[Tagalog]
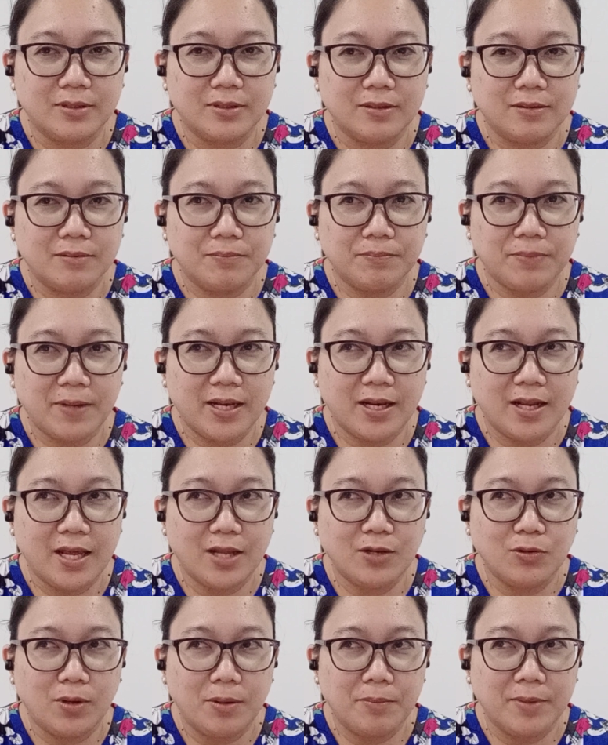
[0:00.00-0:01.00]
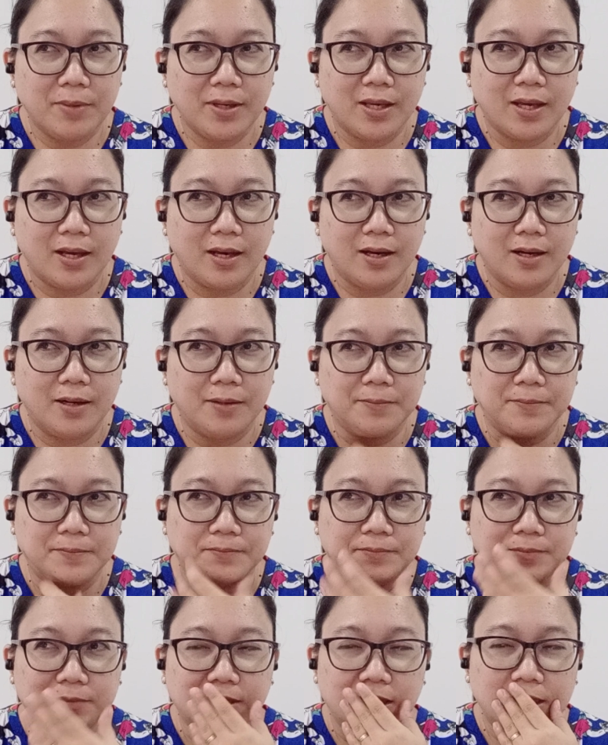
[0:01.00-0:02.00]
parang ano kami,
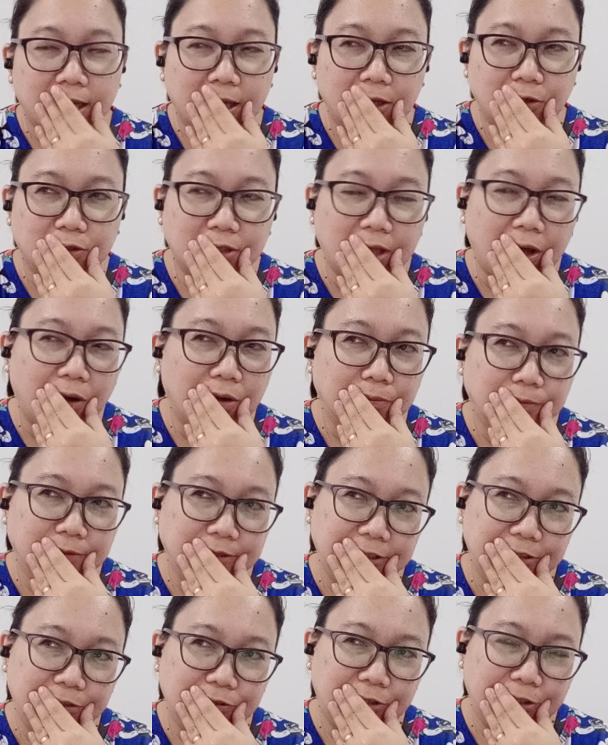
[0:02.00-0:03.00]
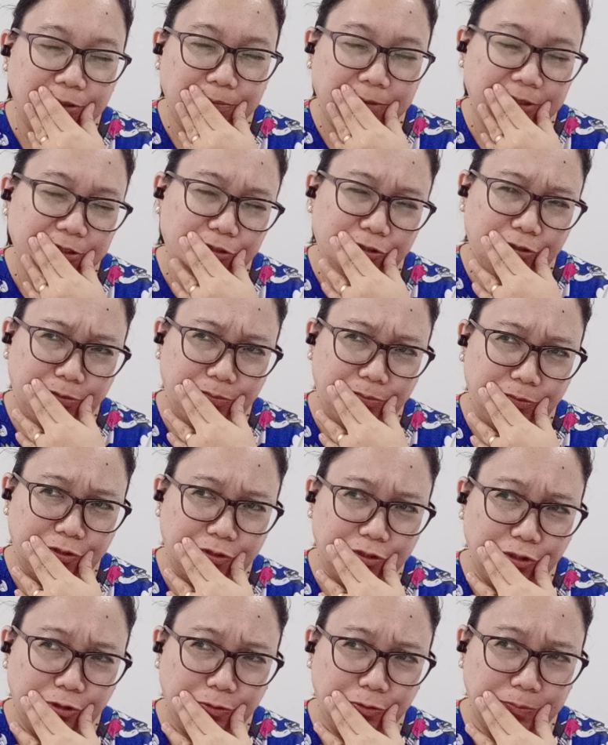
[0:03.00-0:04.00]
um, ano tawag mo dito, ano bang term
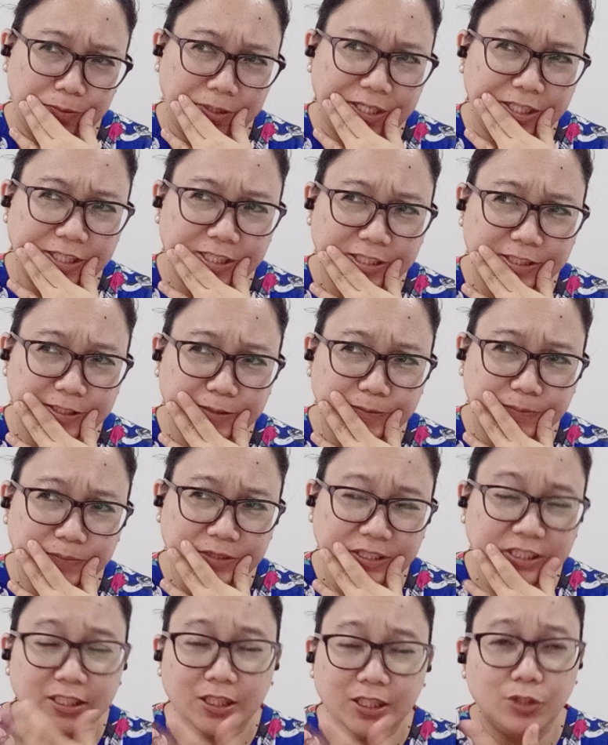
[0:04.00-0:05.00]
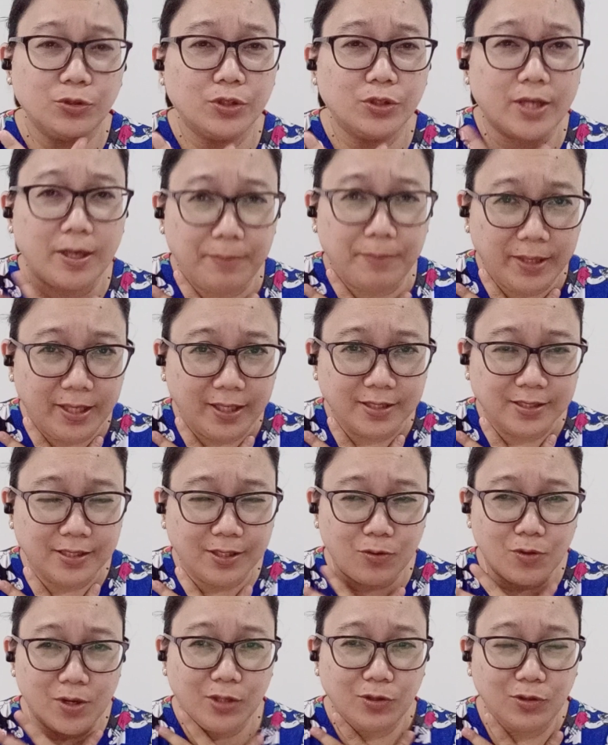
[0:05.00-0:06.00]
doon, yung parang insecure kami sa
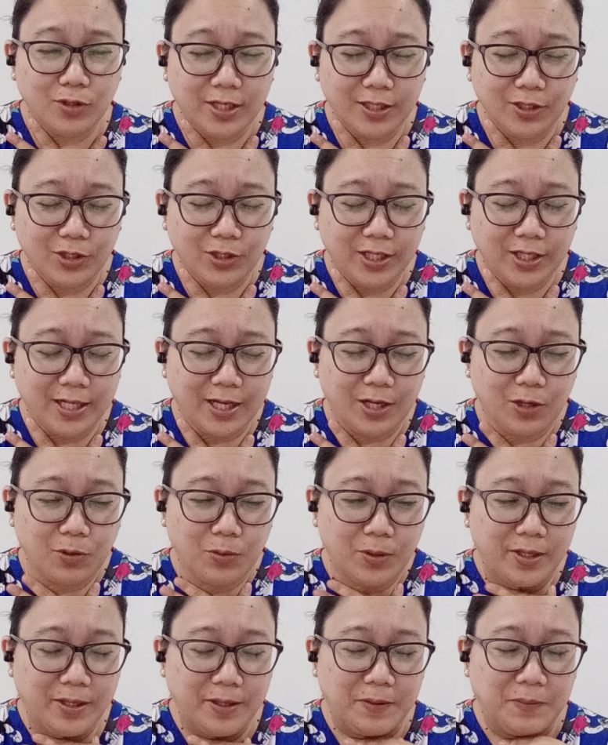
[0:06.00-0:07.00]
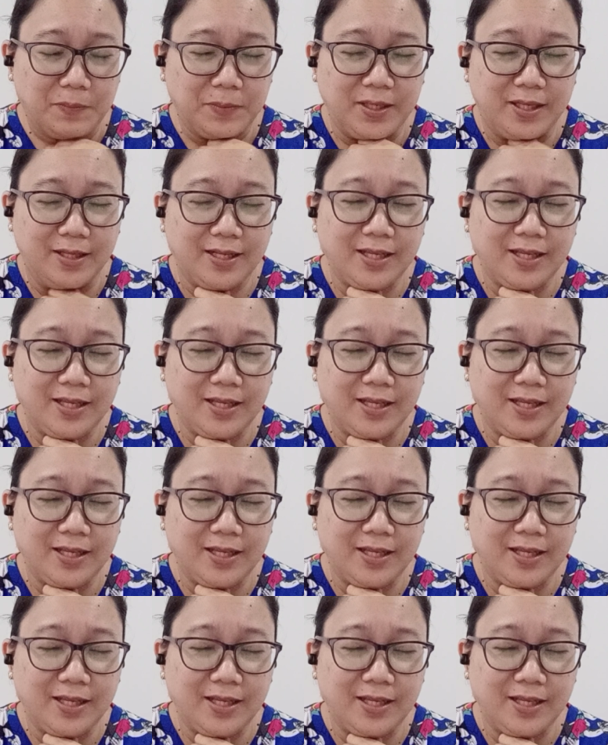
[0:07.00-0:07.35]
kung ano lang yung ginagawa namin.